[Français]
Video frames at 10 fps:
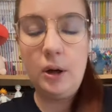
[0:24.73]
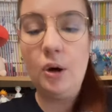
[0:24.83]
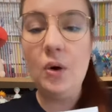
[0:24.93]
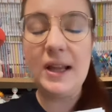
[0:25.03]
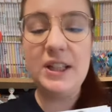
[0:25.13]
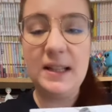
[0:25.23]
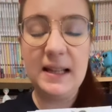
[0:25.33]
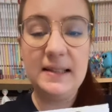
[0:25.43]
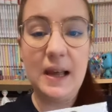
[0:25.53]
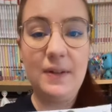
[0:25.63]
On reste chez
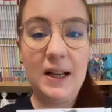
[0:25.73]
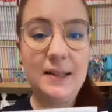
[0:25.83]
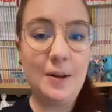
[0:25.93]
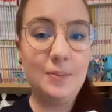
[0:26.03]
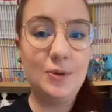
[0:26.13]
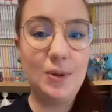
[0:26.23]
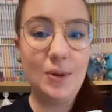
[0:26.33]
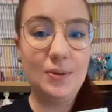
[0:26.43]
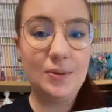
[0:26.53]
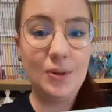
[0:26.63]
NASCAR avec les tomes 2,
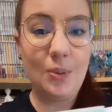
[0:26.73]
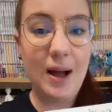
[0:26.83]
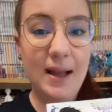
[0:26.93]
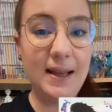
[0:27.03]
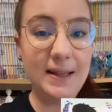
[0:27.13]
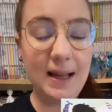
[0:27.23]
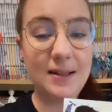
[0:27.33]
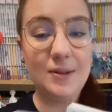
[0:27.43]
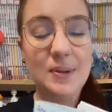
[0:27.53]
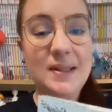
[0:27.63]
3 et 4
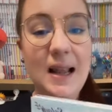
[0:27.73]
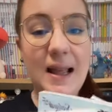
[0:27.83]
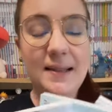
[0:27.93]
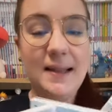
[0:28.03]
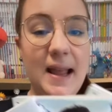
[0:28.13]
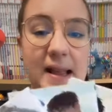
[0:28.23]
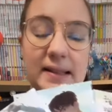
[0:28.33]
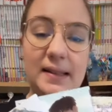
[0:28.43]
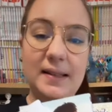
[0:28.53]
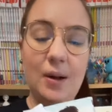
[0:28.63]
de Salad Day.
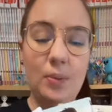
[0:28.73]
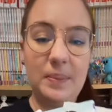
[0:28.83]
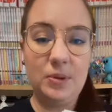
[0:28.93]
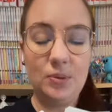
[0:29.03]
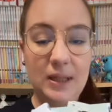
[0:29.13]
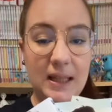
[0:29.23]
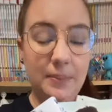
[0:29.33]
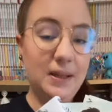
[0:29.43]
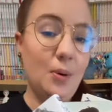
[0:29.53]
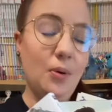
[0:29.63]
C'est un webtoon
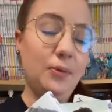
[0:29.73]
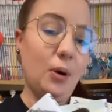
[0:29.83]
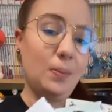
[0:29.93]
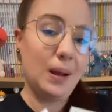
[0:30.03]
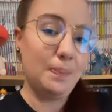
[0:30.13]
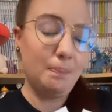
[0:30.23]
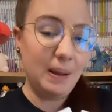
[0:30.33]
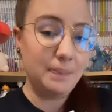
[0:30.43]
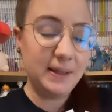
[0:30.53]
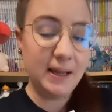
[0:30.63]
adapté au format
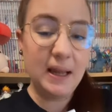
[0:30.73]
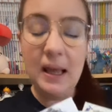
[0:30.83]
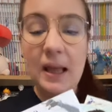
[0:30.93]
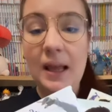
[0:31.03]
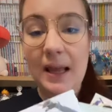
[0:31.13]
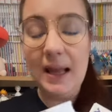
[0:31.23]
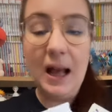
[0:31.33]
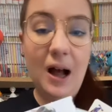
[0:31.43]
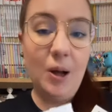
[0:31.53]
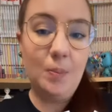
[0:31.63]
papier et
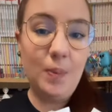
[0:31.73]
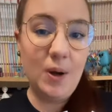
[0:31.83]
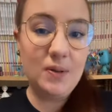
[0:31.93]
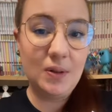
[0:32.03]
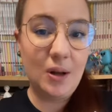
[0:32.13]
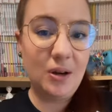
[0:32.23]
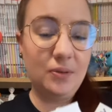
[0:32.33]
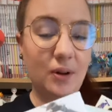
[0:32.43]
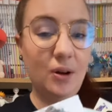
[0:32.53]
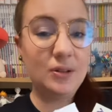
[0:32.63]
un boys love
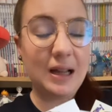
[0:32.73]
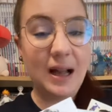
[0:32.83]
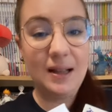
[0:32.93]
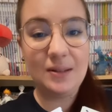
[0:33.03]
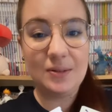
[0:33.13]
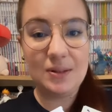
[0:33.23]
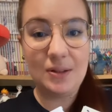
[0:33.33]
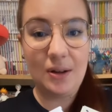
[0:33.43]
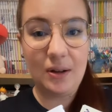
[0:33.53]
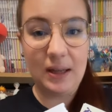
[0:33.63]
entre un
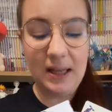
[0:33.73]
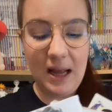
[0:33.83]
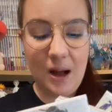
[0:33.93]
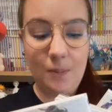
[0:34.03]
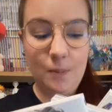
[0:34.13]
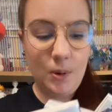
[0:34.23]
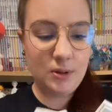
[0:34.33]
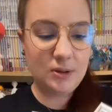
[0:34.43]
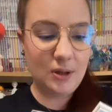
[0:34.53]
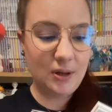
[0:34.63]
danseur et un
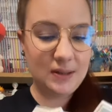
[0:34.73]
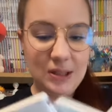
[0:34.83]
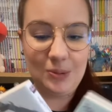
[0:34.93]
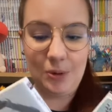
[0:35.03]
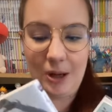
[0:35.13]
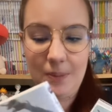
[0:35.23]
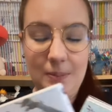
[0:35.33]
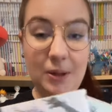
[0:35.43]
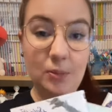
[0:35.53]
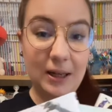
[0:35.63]
boxeur, si je me rappelle
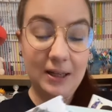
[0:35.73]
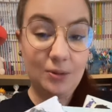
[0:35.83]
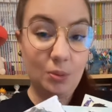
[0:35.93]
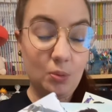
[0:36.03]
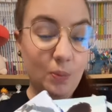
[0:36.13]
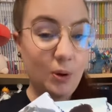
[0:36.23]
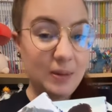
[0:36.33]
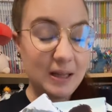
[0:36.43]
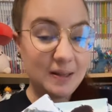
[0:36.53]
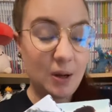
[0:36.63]
bien de ma lecture du
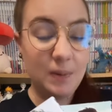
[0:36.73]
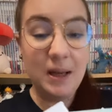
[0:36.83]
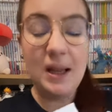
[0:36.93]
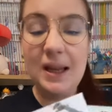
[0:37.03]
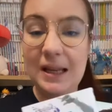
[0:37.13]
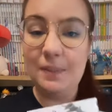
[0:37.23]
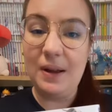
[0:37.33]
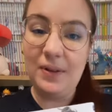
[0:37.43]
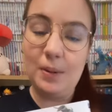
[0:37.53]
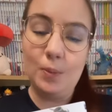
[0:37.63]
premier tome. Il
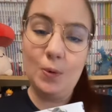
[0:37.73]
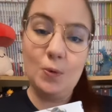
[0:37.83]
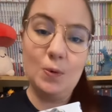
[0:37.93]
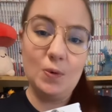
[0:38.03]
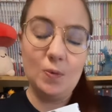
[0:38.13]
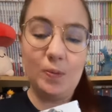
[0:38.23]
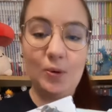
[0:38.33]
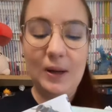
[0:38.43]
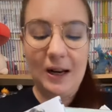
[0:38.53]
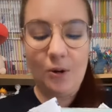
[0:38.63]
m'avait beaucoup beaucoup plu
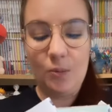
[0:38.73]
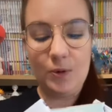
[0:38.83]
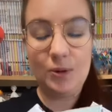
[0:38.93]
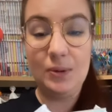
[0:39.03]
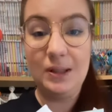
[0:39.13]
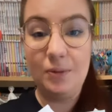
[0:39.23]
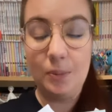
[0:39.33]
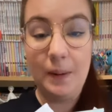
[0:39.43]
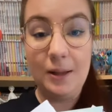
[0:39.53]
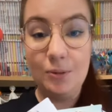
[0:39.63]
et la romance se
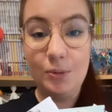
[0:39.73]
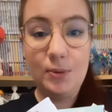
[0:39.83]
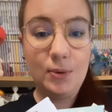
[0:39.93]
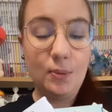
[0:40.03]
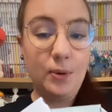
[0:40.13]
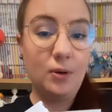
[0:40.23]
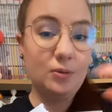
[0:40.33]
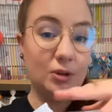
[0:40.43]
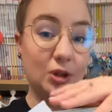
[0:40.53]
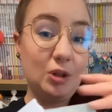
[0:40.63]
développait doucement.
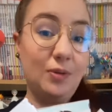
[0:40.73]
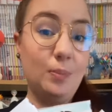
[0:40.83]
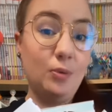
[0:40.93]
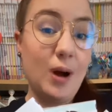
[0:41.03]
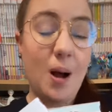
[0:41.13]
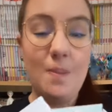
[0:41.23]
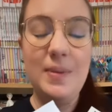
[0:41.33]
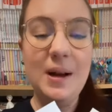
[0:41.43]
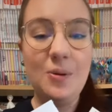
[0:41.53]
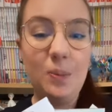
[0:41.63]
Je vais pouvoir
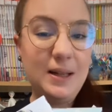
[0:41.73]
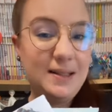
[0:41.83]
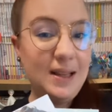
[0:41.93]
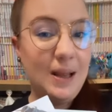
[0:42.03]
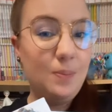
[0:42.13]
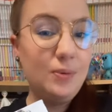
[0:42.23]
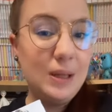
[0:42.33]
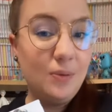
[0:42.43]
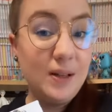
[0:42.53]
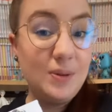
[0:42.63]
bien compléter et plus
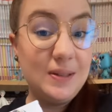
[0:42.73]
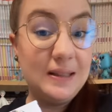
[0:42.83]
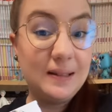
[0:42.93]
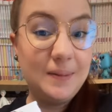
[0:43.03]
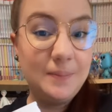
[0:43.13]
découvrir ce titre.